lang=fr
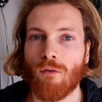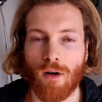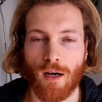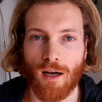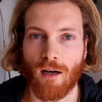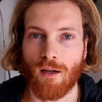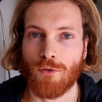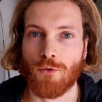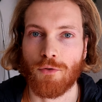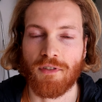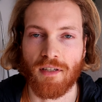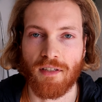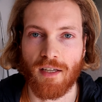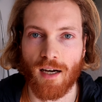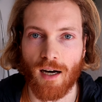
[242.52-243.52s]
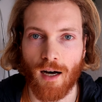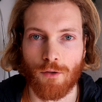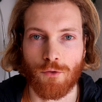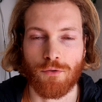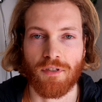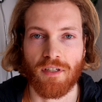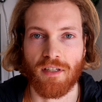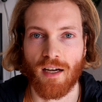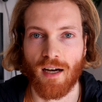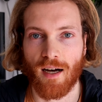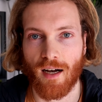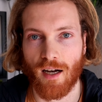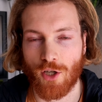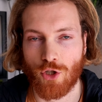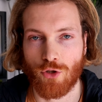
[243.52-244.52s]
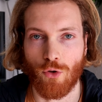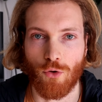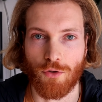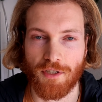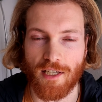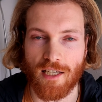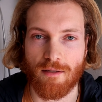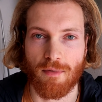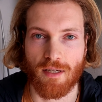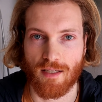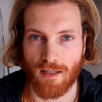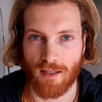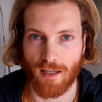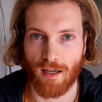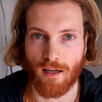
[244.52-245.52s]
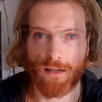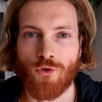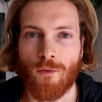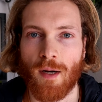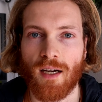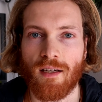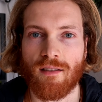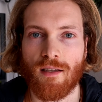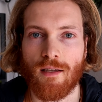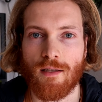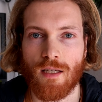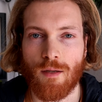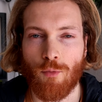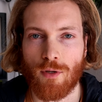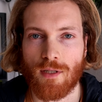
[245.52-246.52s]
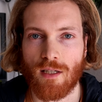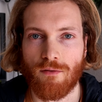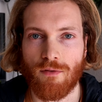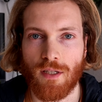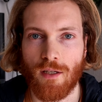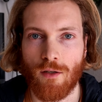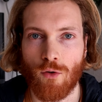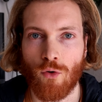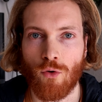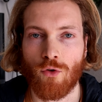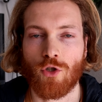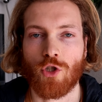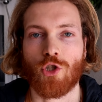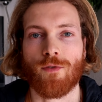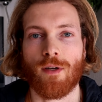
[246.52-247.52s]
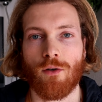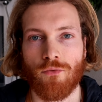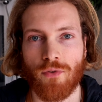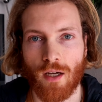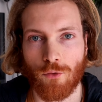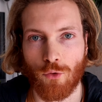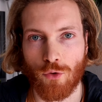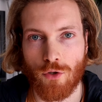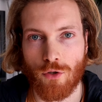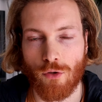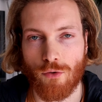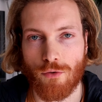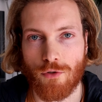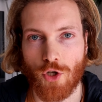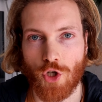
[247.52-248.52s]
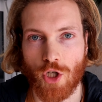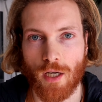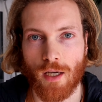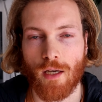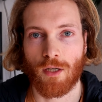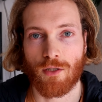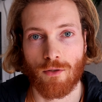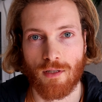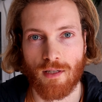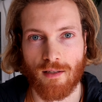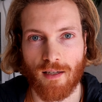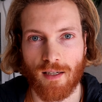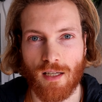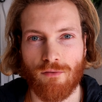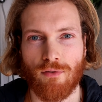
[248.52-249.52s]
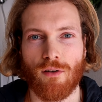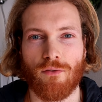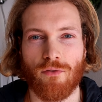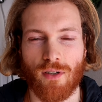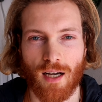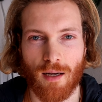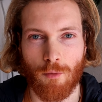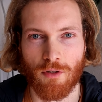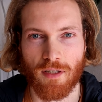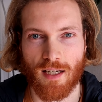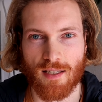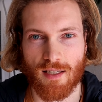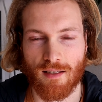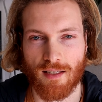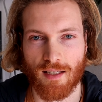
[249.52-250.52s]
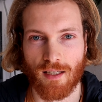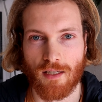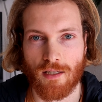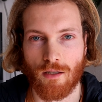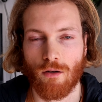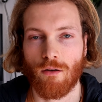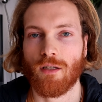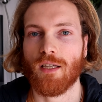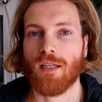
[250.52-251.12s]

voilà, du TDA, du TDAH, de l'autisme, etc. Je vais m'arrêter ici pour cette vidéo. Je vais en faire d'autres sur le sujet parce que c'est un livre vraiment très intéressant.